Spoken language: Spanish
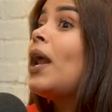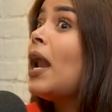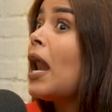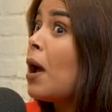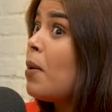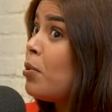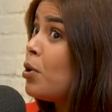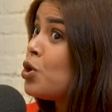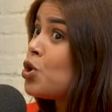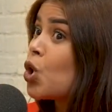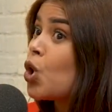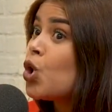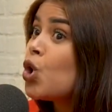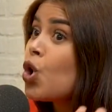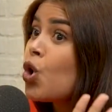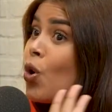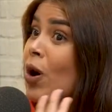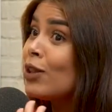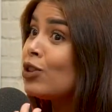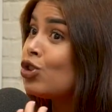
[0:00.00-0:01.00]
Claro, yo
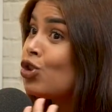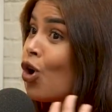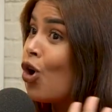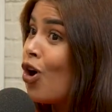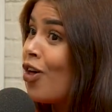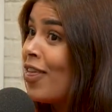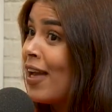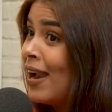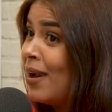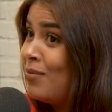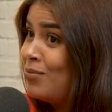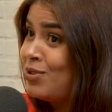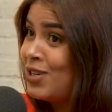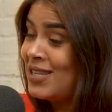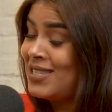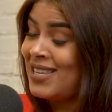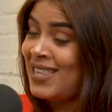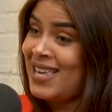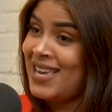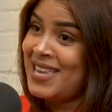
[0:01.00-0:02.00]
conozco a todas las
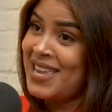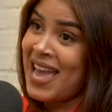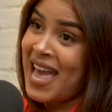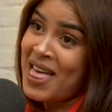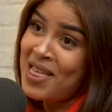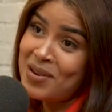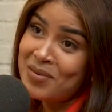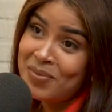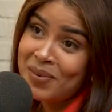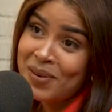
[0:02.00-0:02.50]
muchachas de allá,